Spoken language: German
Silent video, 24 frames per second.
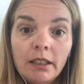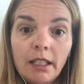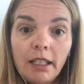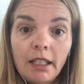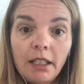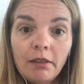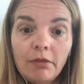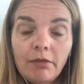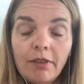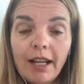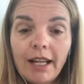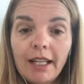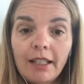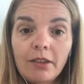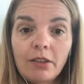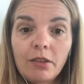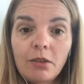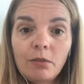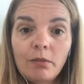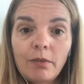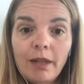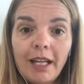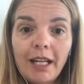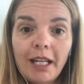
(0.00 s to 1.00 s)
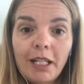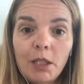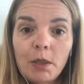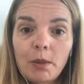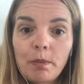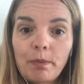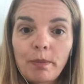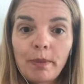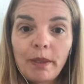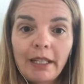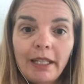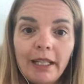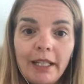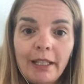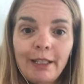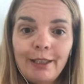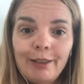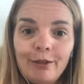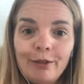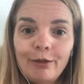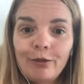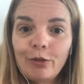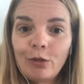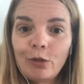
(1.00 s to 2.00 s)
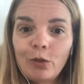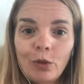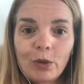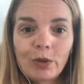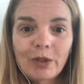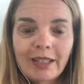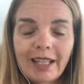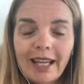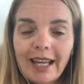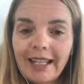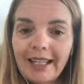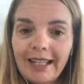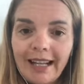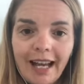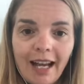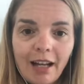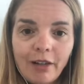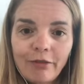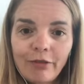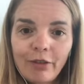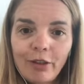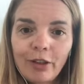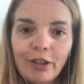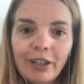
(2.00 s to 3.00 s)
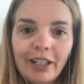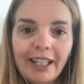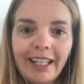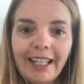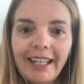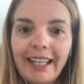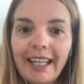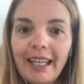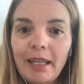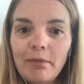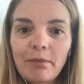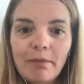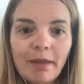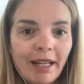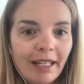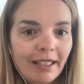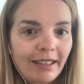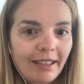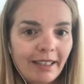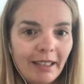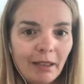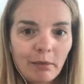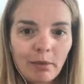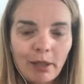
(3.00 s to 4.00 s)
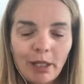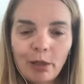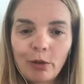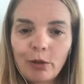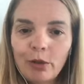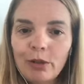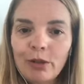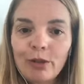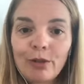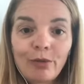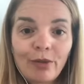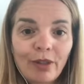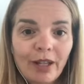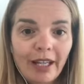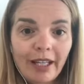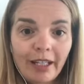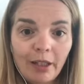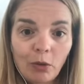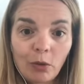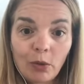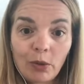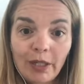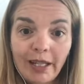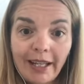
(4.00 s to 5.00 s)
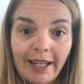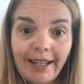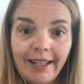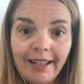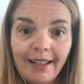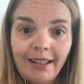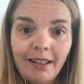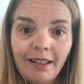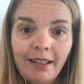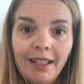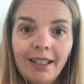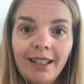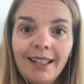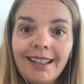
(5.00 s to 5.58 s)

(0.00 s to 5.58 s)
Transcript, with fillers: Ich weiß zum Beispiel, wo es keinen Nachfolger gegeben hat, hier bei uns für ein Hotel,